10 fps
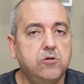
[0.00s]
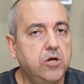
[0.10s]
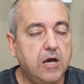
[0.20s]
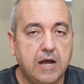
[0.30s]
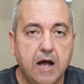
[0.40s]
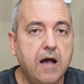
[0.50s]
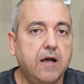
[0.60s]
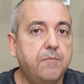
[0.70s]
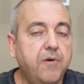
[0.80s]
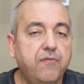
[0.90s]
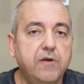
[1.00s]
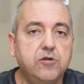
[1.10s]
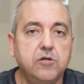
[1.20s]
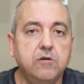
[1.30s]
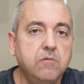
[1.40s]
Tinha carga
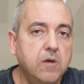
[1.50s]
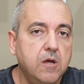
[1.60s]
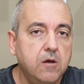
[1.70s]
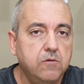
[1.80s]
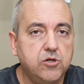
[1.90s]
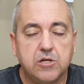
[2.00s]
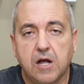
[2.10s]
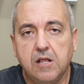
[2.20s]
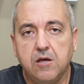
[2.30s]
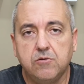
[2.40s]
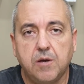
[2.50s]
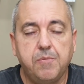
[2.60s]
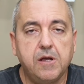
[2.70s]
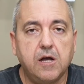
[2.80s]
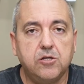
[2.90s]
perfeitinho, instalei os
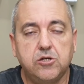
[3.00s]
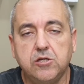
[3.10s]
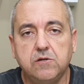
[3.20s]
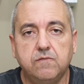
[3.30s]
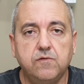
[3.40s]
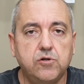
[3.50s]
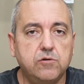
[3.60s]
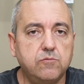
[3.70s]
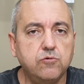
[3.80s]
aplicativos,